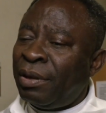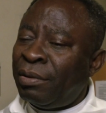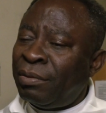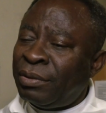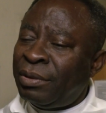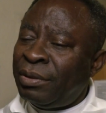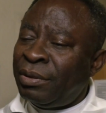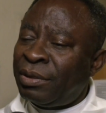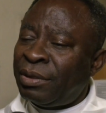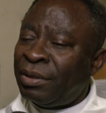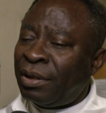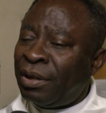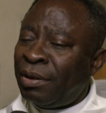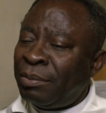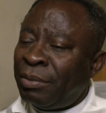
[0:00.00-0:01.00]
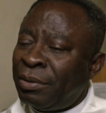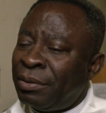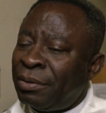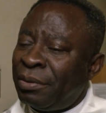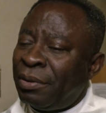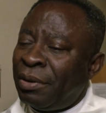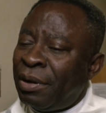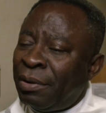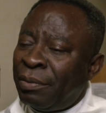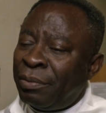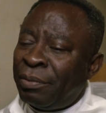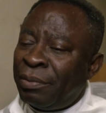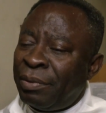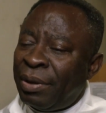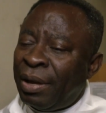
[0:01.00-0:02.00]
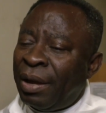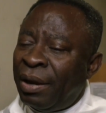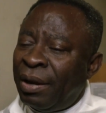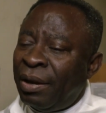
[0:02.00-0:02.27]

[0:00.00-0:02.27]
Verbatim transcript: on dit généralement, là où il y a